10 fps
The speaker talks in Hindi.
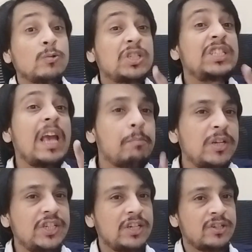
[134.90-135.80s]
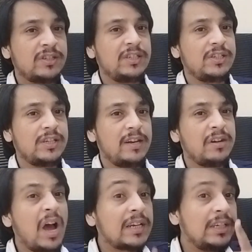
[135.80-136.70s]
उसकी अप्रिशिएशन कीजिए
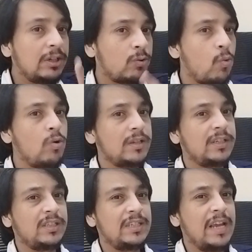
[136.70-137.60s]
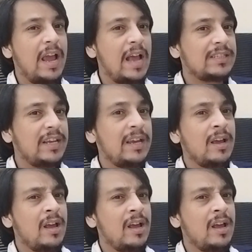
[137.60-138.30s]
ना कि ट्रोल कीजिए ऐसे